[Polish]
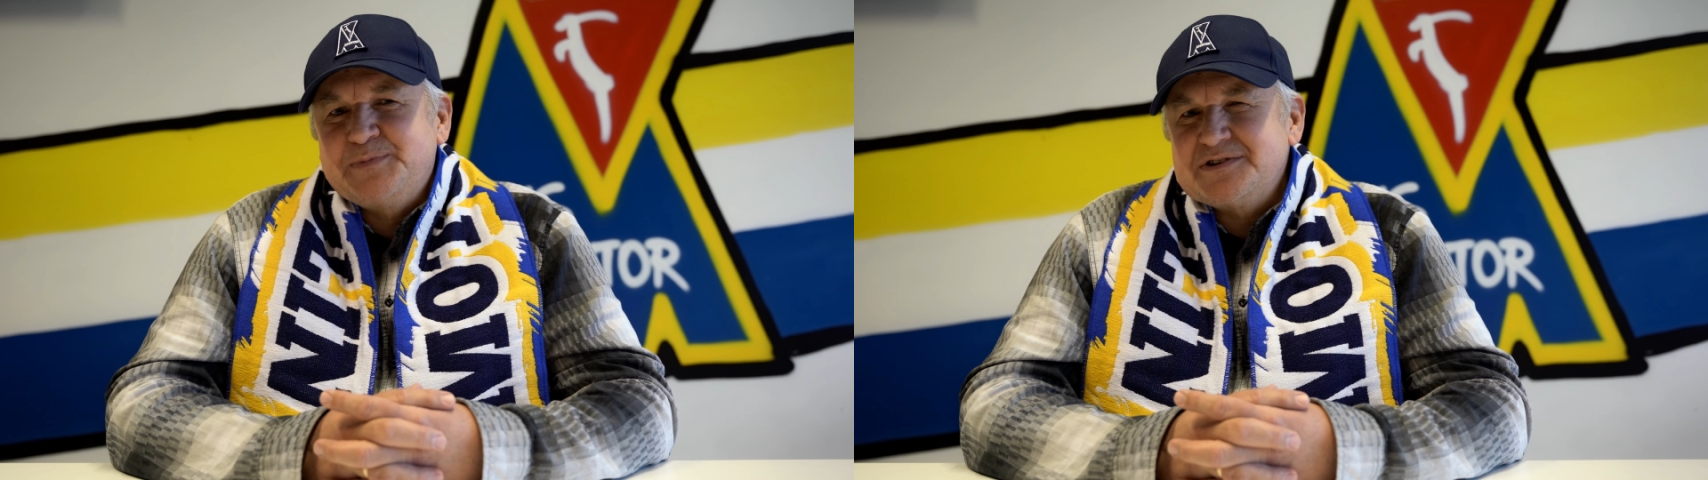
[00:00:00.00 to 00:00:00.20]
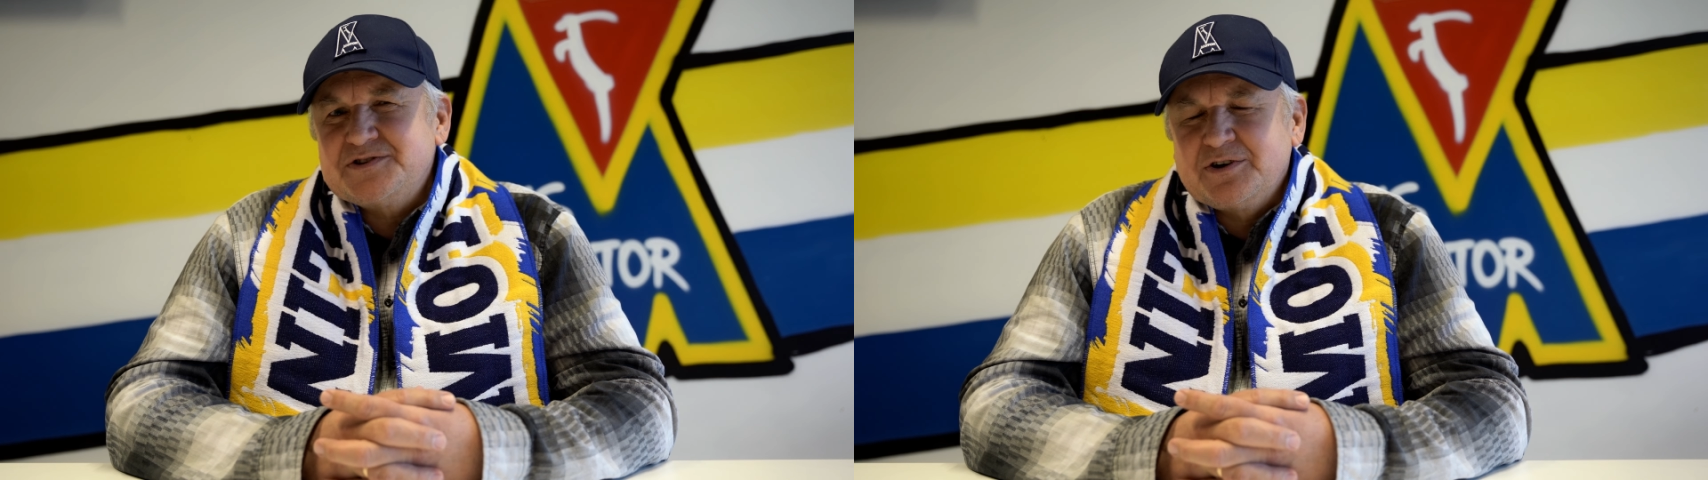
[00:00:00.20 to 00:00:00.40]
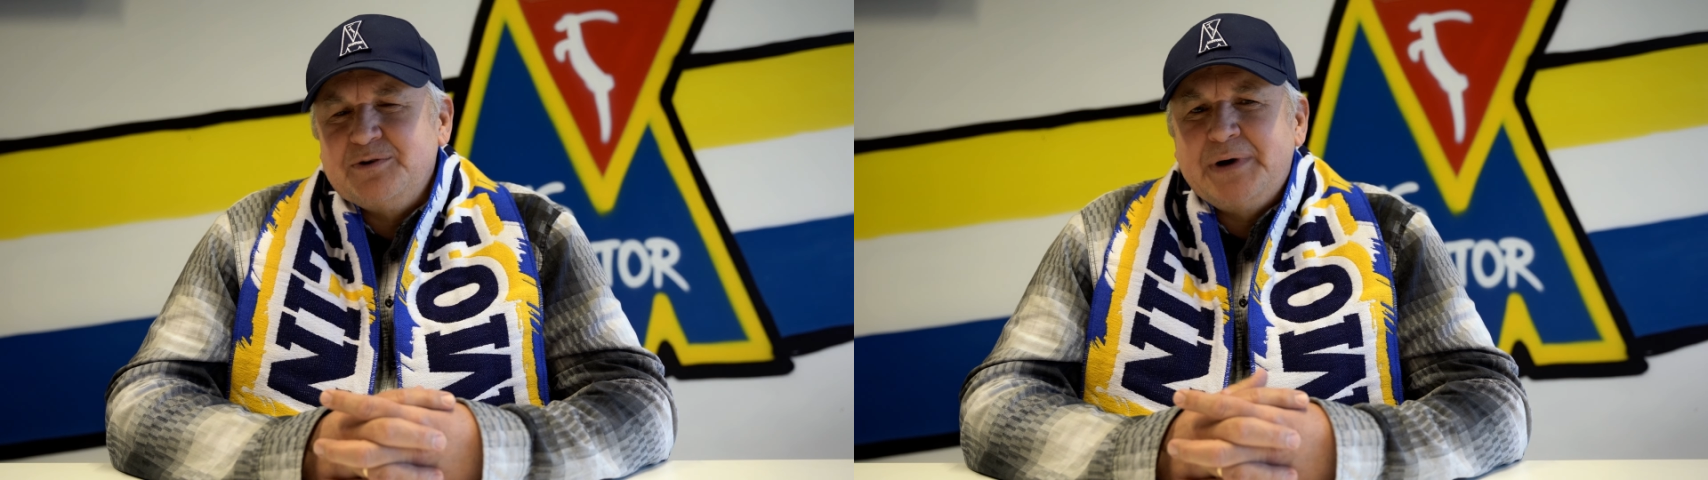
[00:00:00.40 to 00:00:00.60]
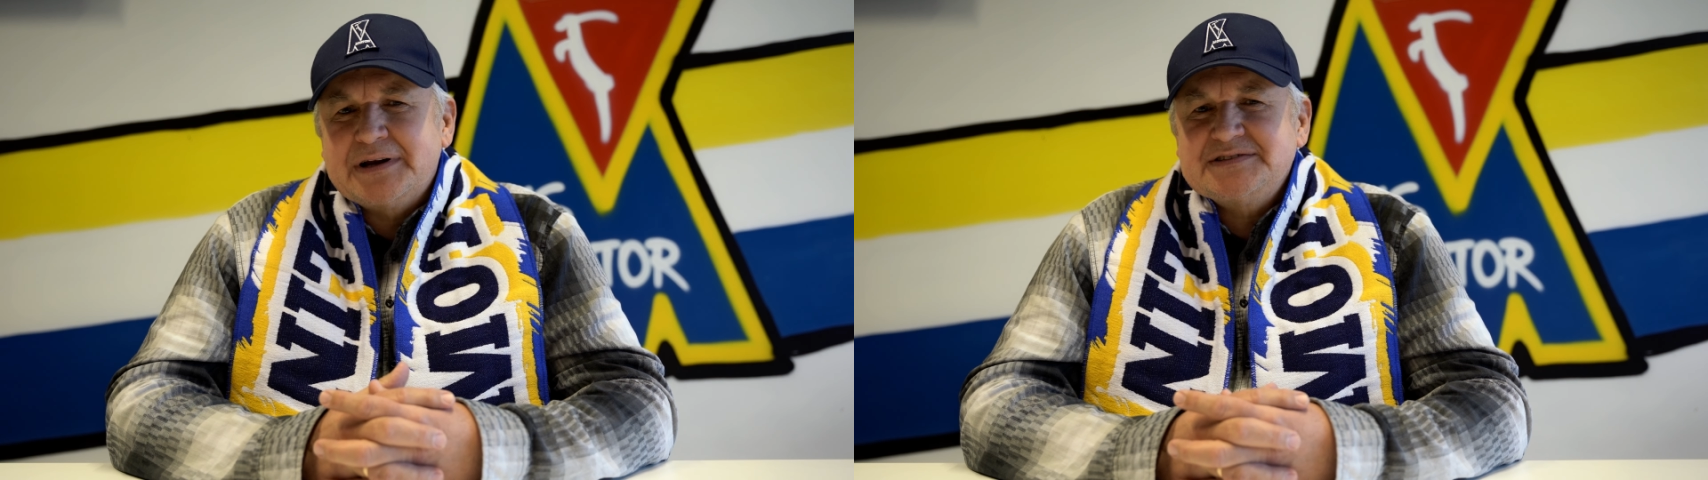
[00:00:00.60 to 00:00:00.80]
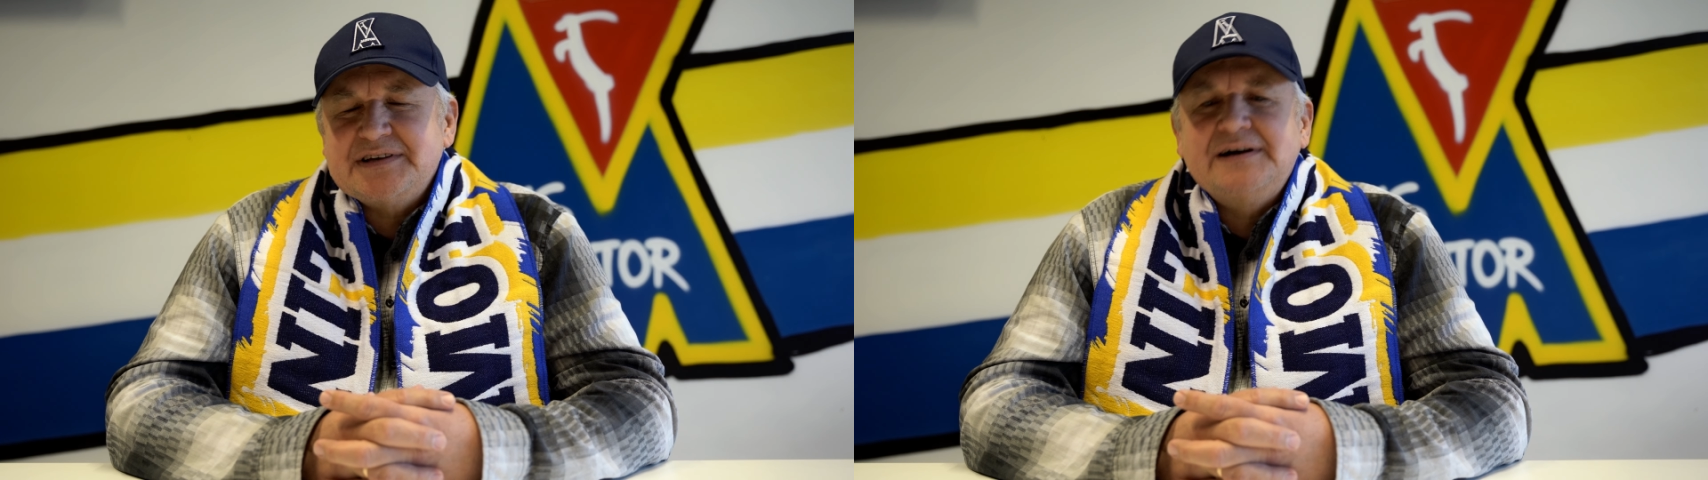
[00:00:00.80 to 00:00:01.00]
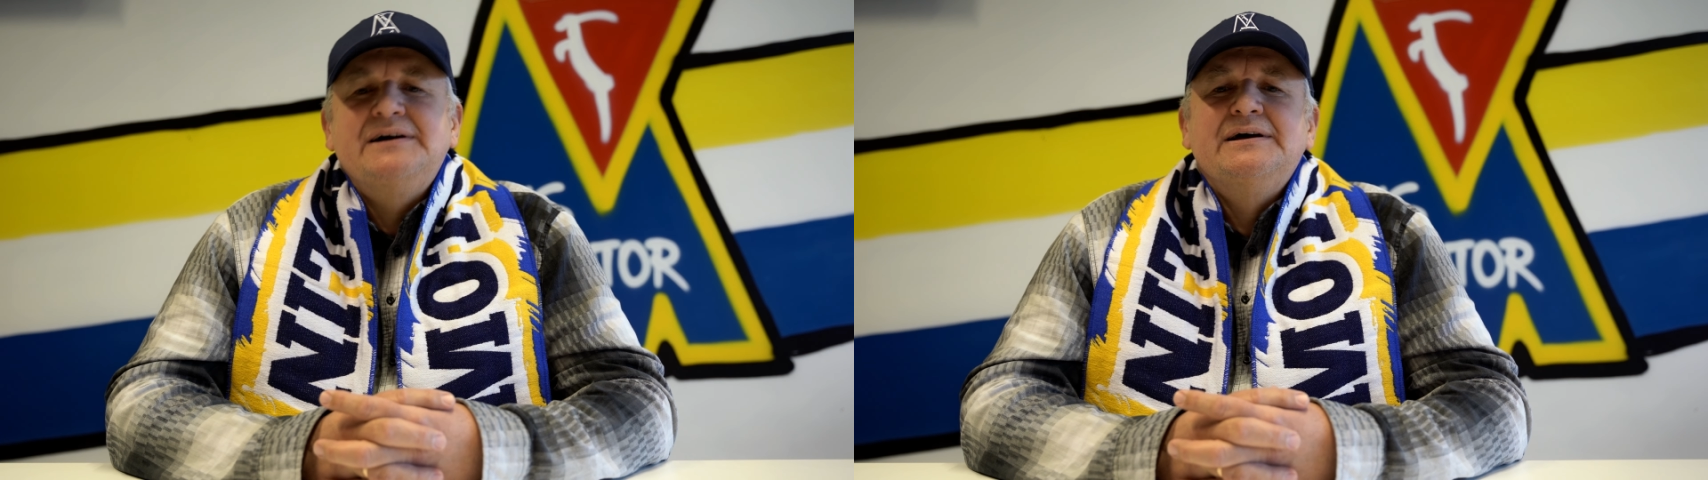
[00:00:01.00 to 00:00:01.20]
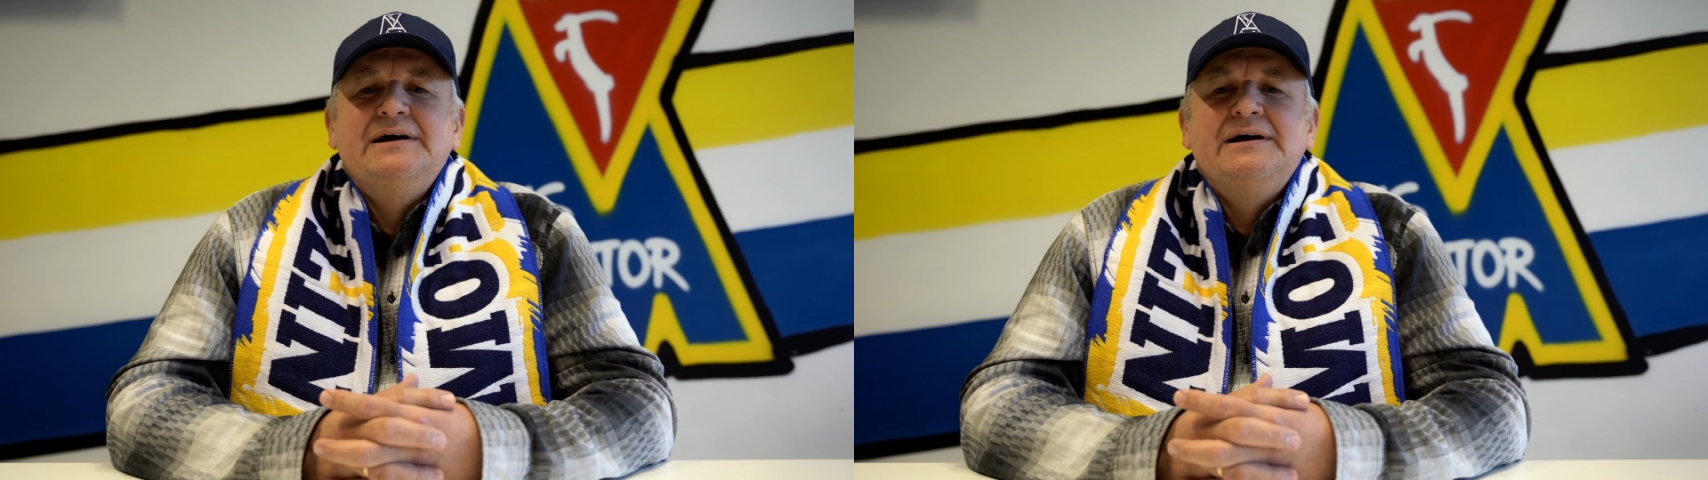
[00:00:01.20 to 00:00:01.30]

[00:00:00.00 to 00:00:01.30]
1 marca